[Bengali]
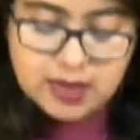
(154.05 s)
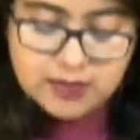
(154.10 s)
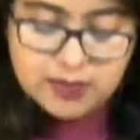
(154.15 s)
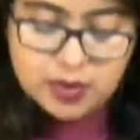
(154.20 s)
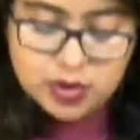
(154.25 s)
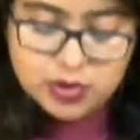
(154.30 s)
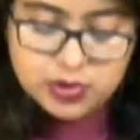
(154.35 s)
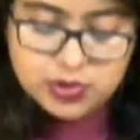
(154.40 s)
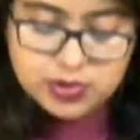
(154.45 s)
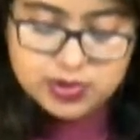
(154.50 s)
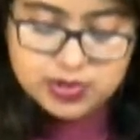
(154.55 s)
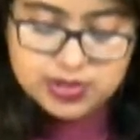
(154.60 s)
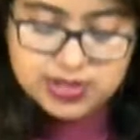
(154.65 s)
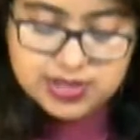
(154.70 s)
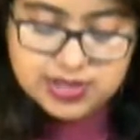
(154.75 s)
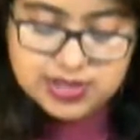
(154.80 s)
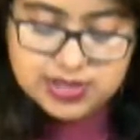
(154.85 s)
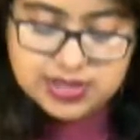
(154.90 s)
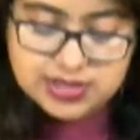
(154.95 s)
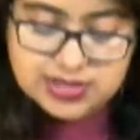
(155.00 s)
পদ্মশ্রী
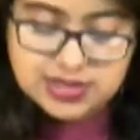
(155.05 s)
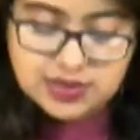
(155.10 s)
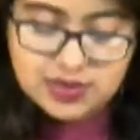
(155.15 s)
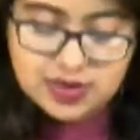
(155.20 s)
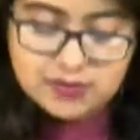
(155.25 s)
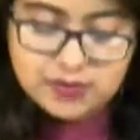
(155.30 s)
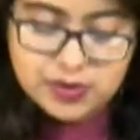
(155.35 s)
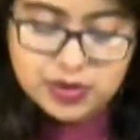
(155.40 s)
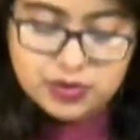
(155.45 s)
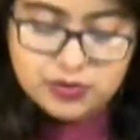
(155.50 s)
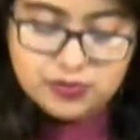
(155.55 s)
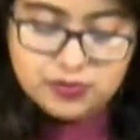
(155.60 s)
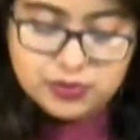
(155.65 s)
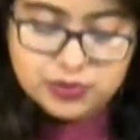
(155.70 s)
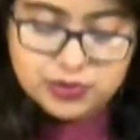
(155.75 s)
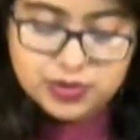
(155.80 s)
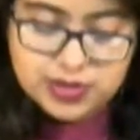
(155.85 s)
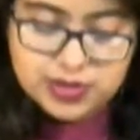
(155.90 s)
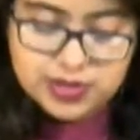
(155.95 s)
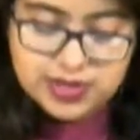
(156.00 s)
দিতে চাওয়ায় বিরূপ
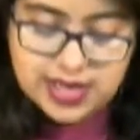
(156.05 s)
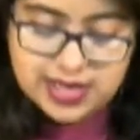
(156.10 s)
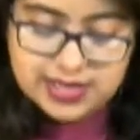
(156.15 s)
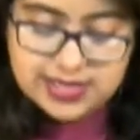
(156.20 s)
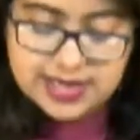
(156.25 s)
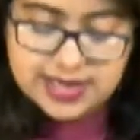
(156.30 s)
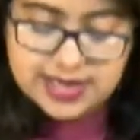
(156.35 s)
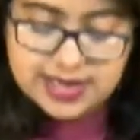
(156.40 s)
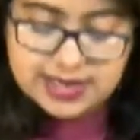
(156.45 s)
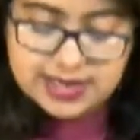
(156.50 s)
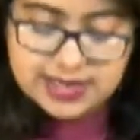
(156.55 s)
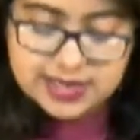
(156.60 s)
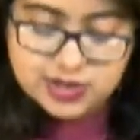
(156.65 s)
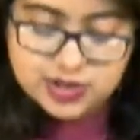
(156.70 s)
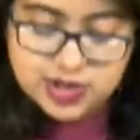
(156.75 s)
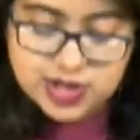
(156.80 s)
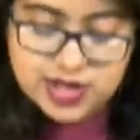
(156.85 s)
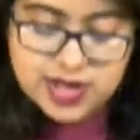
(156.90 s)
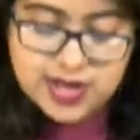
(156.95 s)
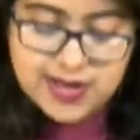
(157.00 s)
প্রতিক্রিয়ায় দেখা
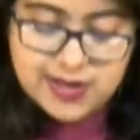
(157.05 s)
গিয়েছে